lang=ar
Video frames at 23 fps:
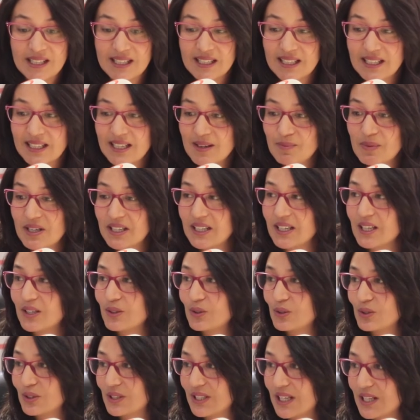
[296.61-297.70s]
الا ما
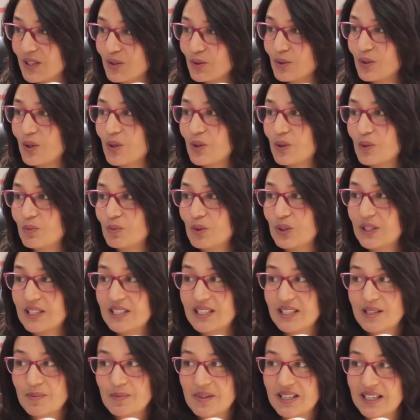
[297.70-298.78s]
كانوش هذوك
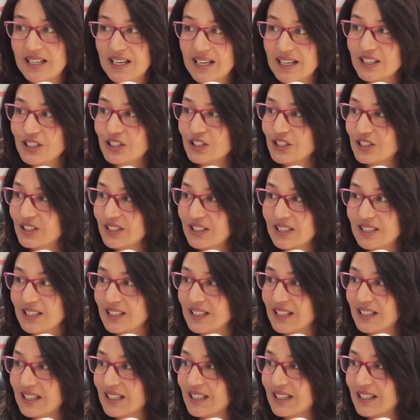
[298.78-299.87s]
الهرمونات راه ما كاينش
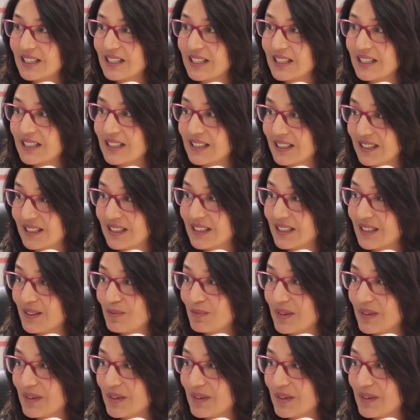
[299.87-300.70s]
آه،